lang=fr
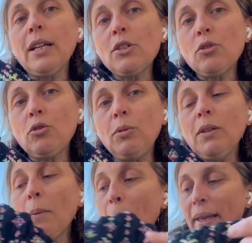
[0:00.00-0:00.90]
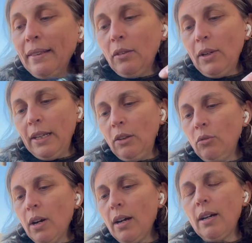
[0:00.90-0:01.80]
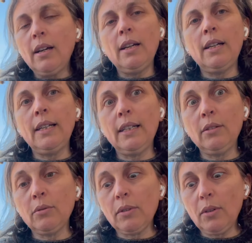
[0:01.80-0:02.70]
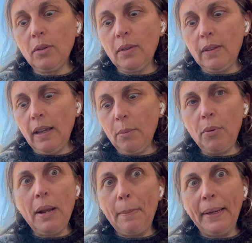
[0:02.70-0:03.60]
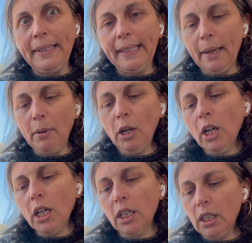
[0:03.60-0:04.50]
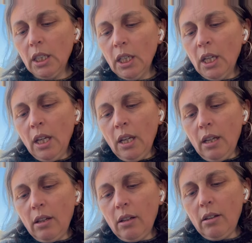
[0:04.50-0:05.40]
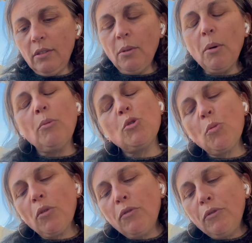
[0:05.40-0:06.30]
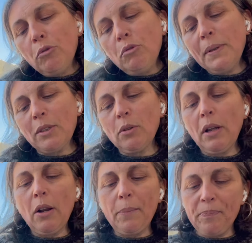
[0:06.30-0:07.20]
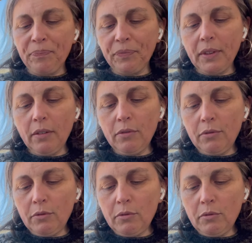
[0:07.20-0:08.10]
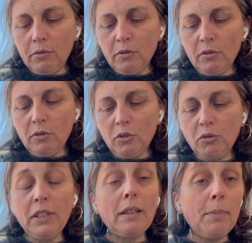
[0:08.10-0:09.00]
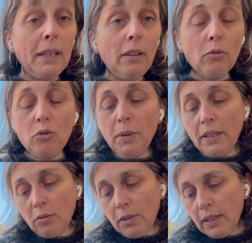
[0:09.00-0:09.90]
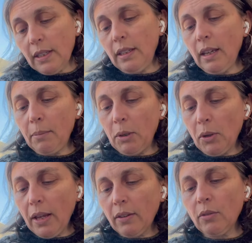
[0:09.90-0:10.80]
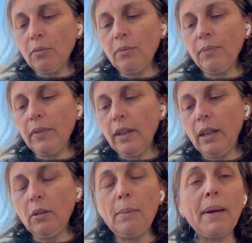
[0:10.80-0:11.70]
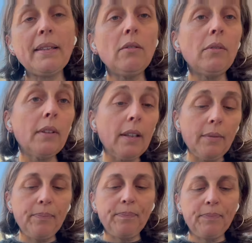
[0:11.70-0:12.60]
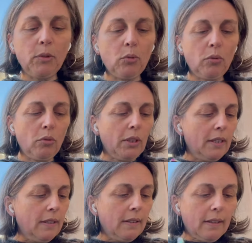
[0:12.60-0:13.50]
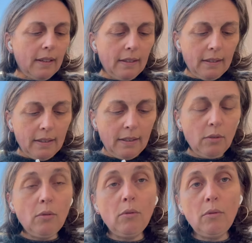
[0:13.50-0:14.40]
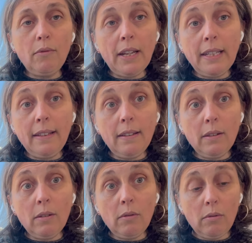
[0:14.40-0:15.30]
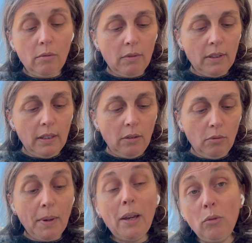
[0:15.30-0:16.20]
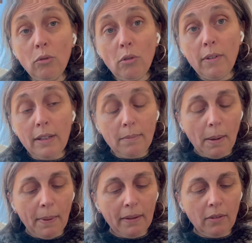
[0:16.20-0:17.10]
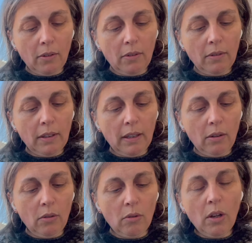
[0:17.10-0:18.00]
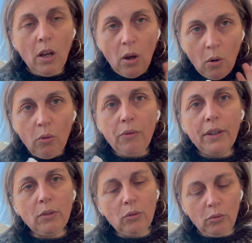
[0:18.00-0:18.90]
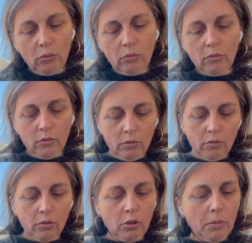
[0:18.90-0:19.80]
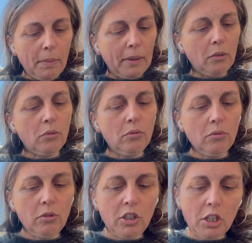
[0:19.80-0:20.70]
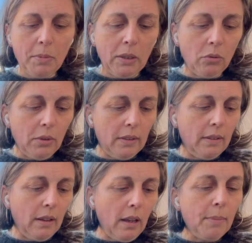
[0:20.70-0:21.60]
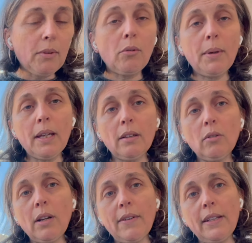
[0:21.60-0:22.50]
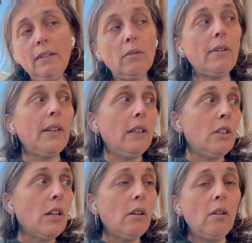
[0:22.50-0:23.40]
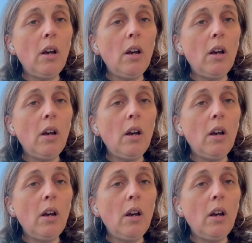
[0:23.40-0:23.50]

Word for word: là, je suis en panne de laine noire. Donc euh, c'est un peu la panique à mort non, mais en plus, je m'en veux parce que... Alors, faut, je vous explique. Donc, je suis partie au ski avec mes deux garçons et on est parti en train. Donc euh, qui dit train dit euh, valise, euh, dit bah, une seule valise par personne et on fait attention, on n'en met pas trop, on se charge pas trop, etc. Parce que bah, dans la valise, on avait déjà